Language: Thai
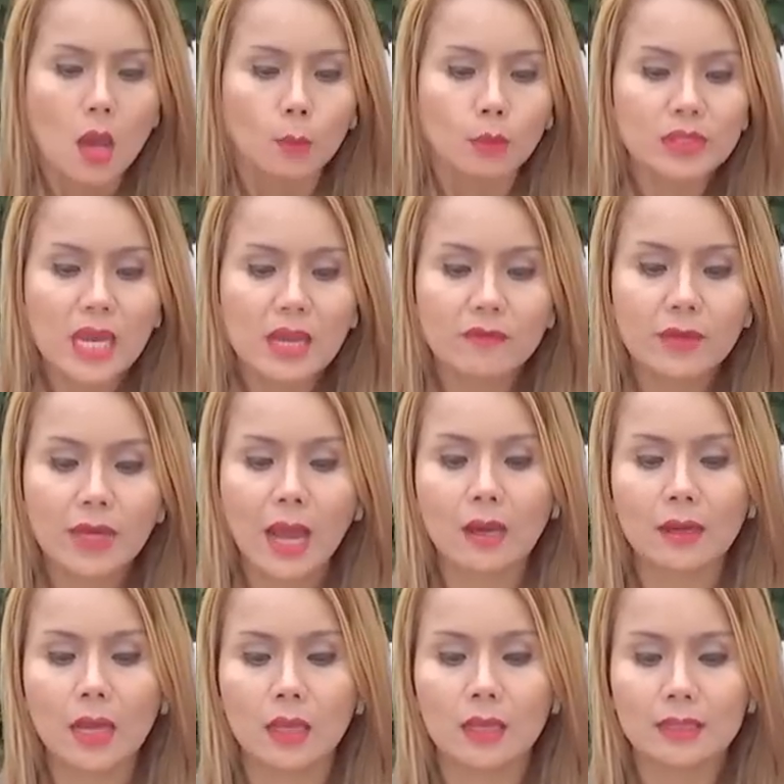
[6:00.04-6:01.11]
ผู้ชายฝรั่ง
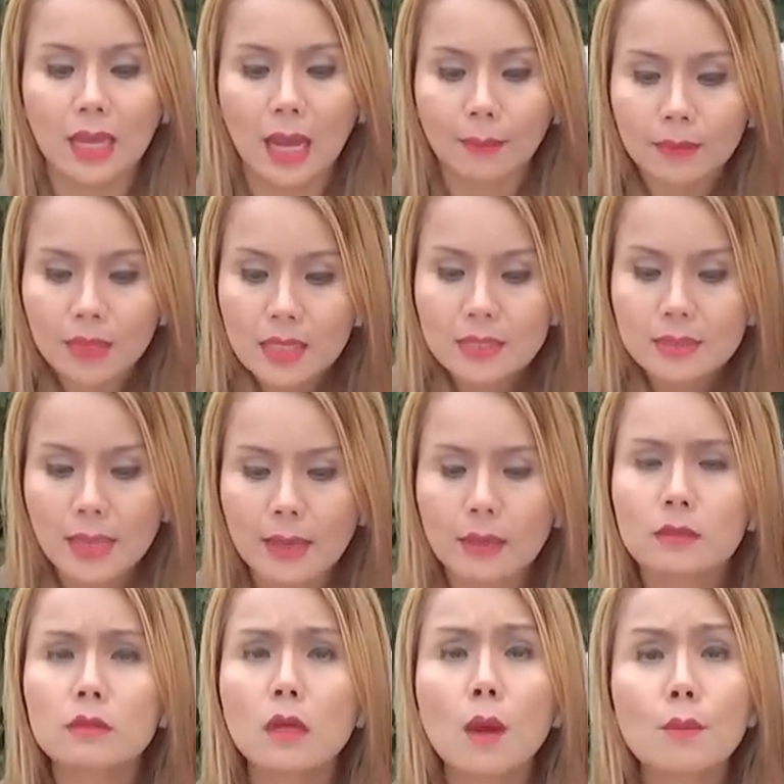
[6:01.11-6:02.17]
เนี่ยถามเรื่องเซ็ก
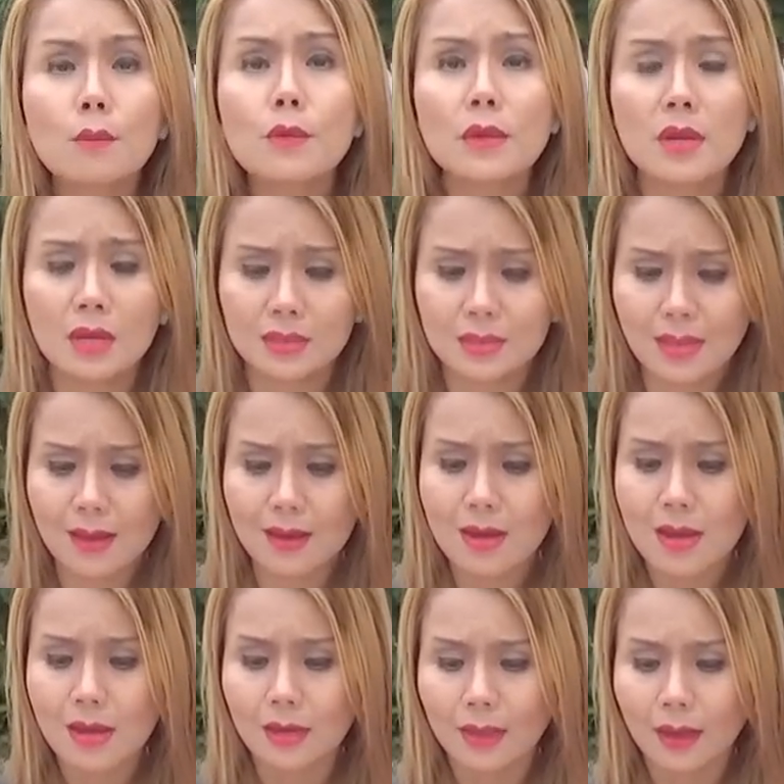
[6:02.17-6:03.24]
ชอบคุยเรื่องเซ็ก
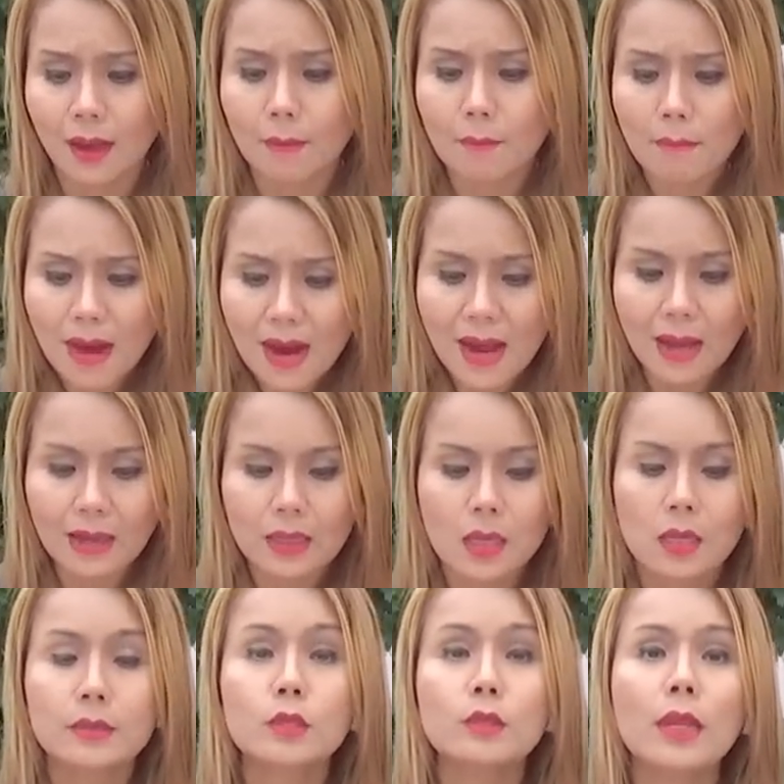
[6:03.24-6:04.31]
นะคะมาก
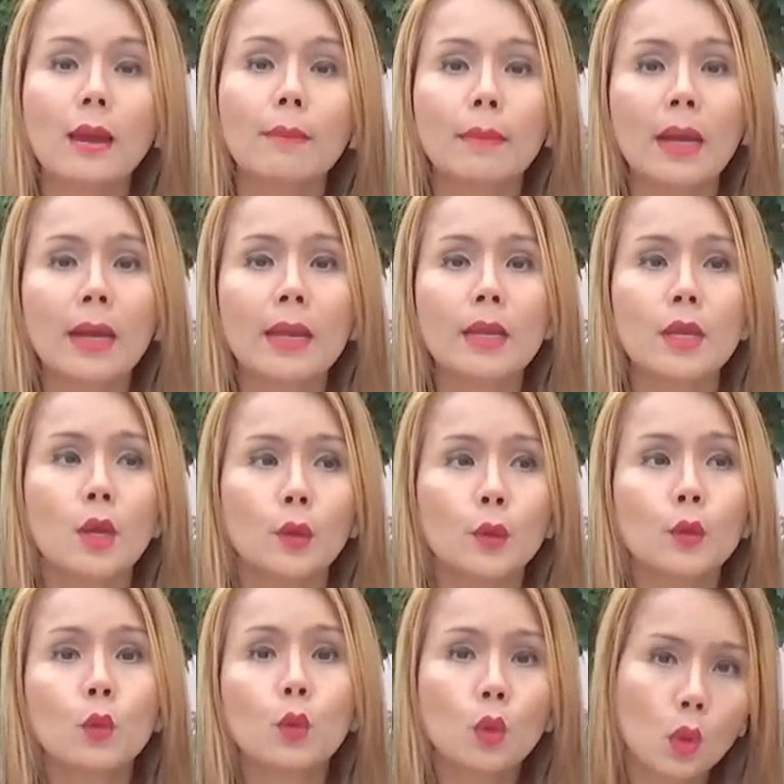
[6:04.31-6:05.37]
จนทำให้
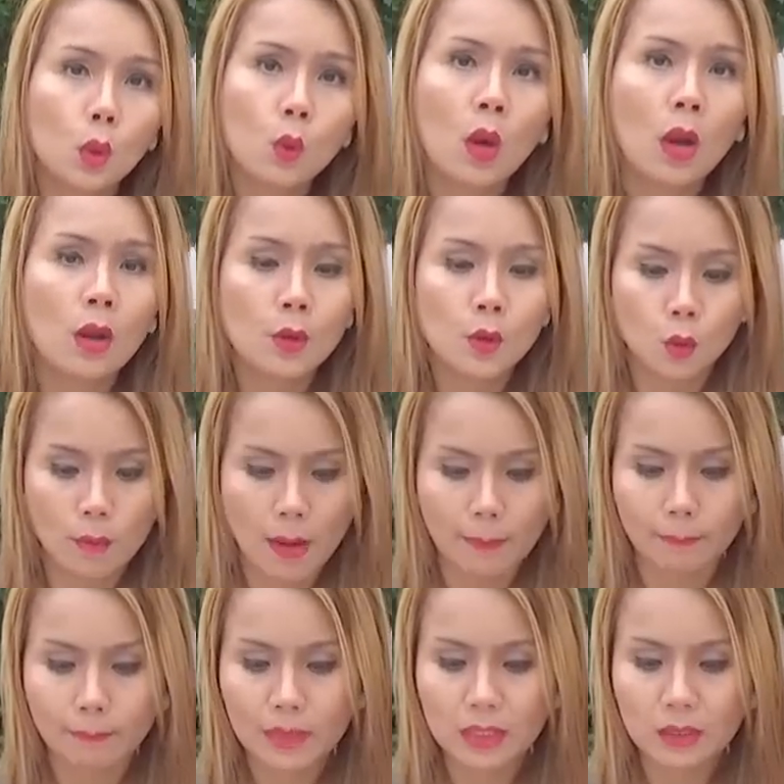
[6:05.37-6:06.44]
หนูกลัวแล้วหนูแบบ
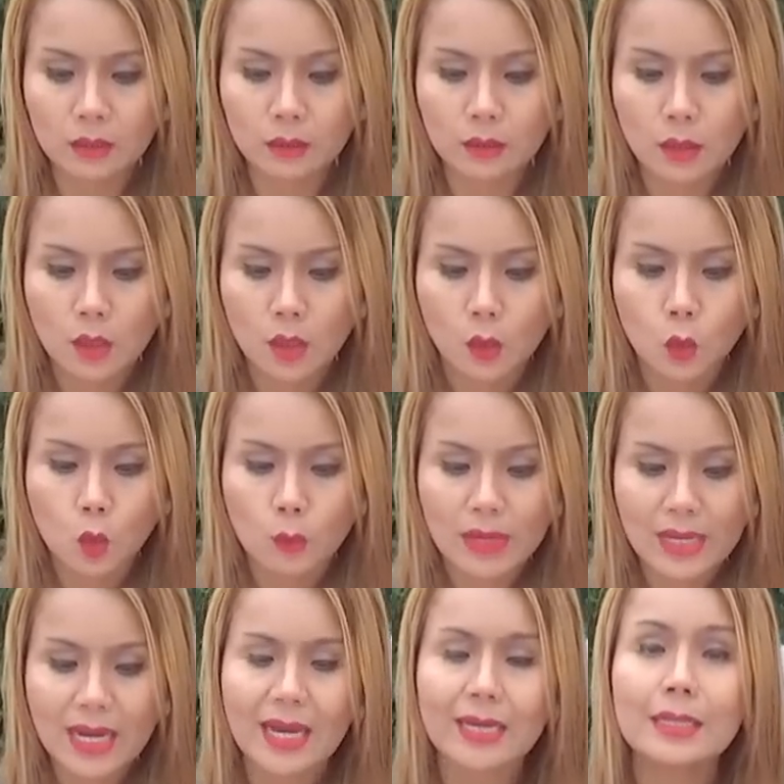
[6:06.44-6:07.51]
คือหนู
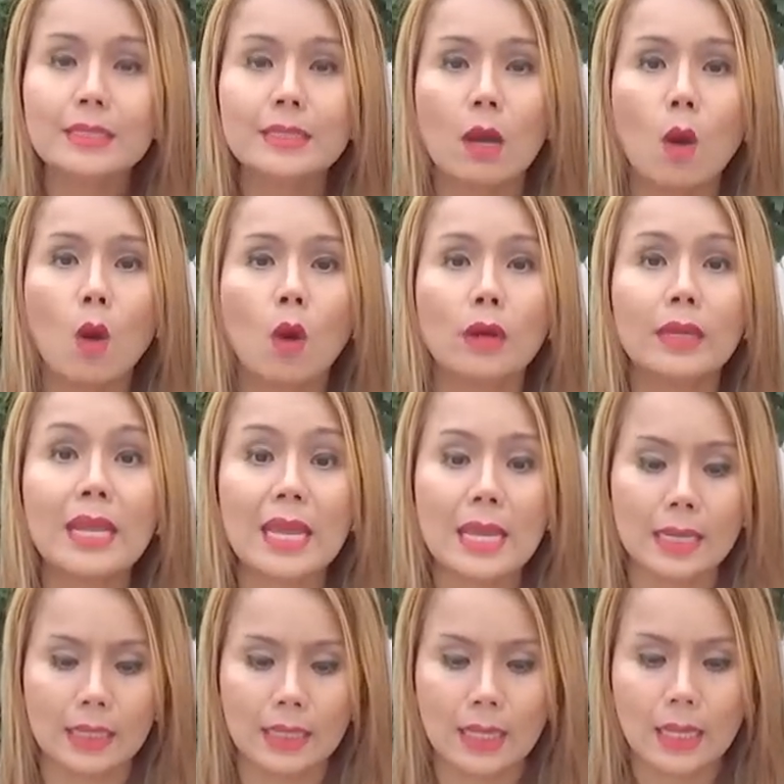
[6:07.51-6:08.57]
ไม่กล้าที่จะออกเด
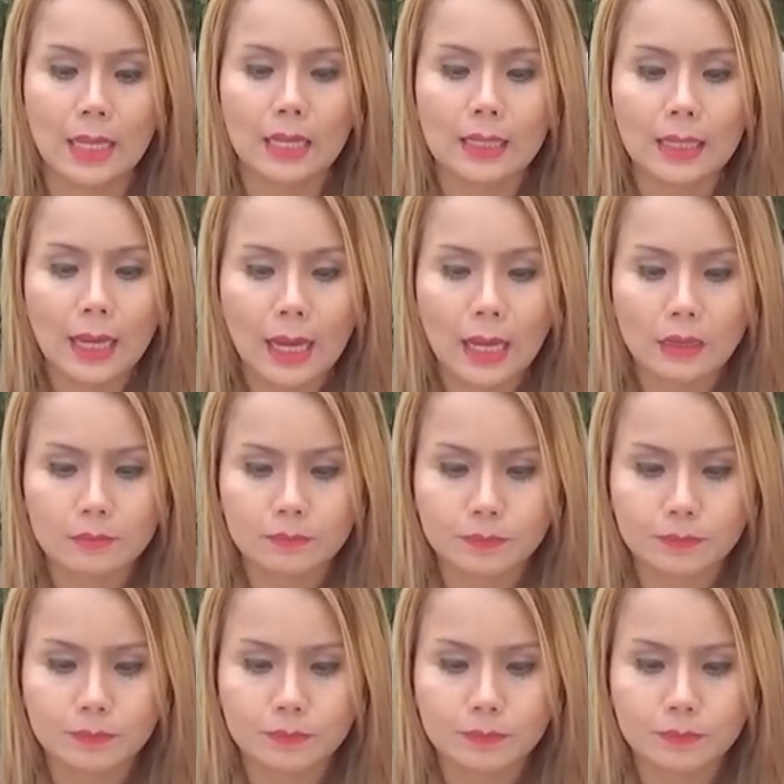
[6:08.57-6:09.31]
ทนะคะ